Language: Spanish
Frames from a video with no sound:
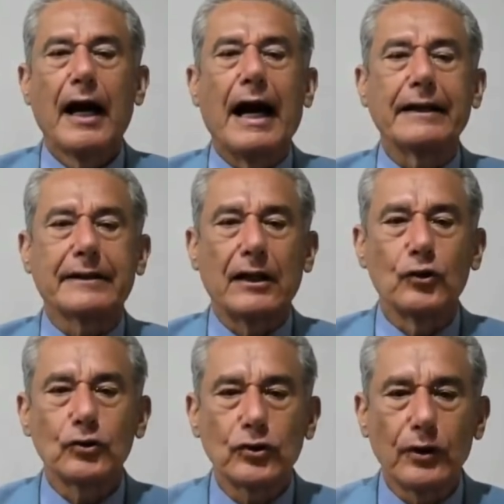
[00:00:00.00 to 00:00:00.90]
a
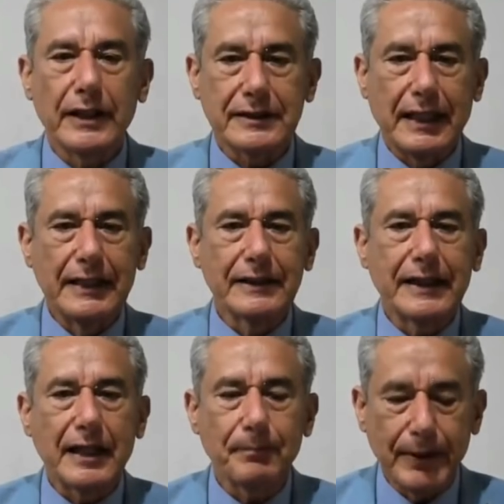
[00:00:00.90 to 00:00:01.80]
traductores, a
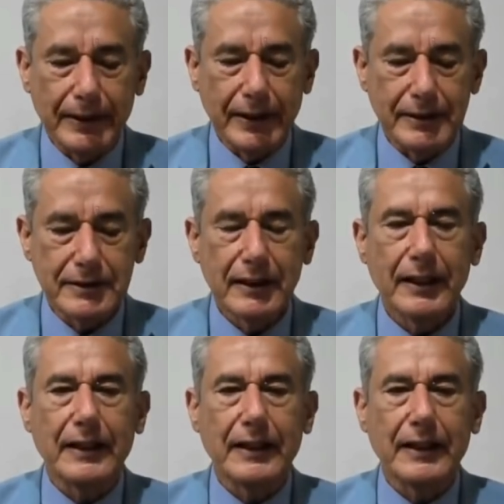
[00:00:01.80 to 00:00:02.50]
intérpretes,